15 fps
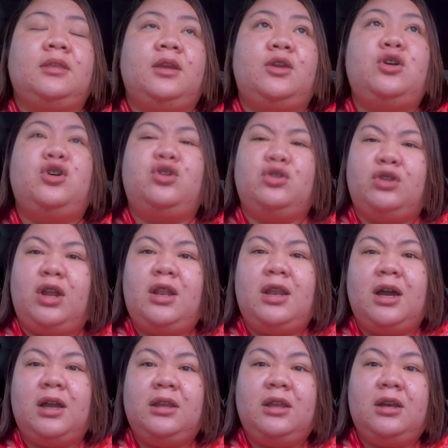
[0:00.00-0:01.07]
yun, ang
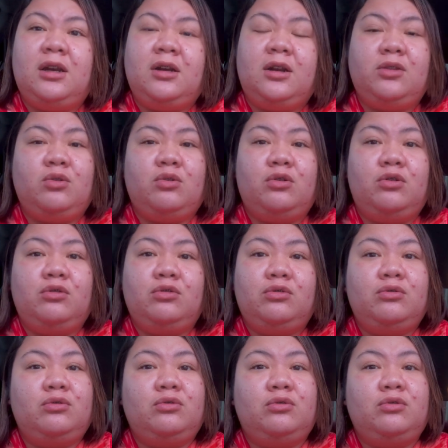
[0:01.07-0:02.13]
laki din ng natulong
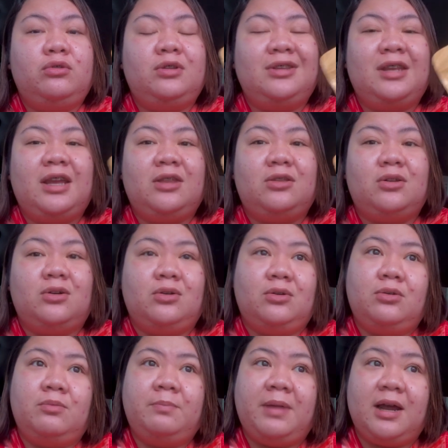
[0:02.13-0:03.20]
nung
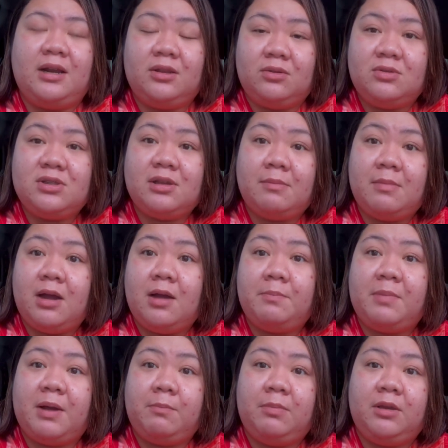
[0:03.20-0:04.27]
neto para dun sa
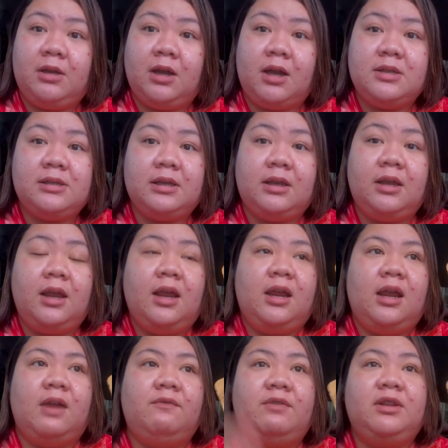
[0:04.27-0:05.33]
mga papi niya. Kasi,
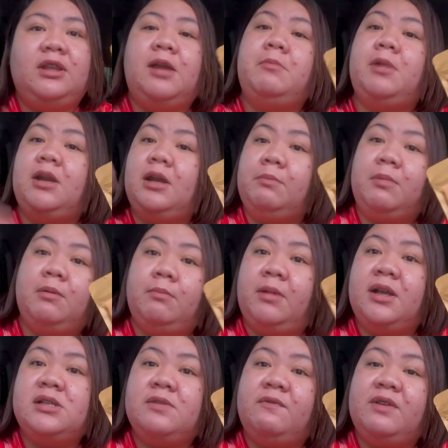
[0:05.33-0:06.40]
every time na
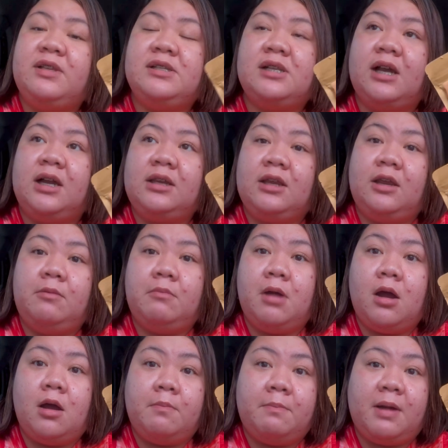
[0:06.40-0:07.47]
nagbe-breastfeed sa kanya yung
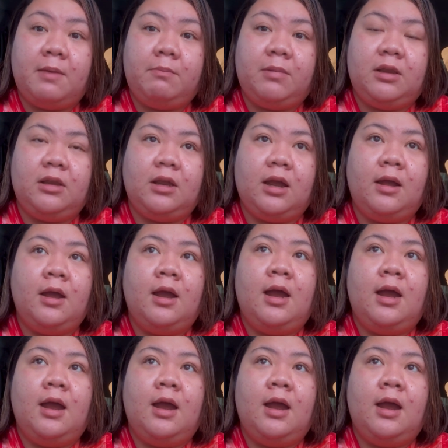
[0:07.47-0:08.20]
mga papi niya,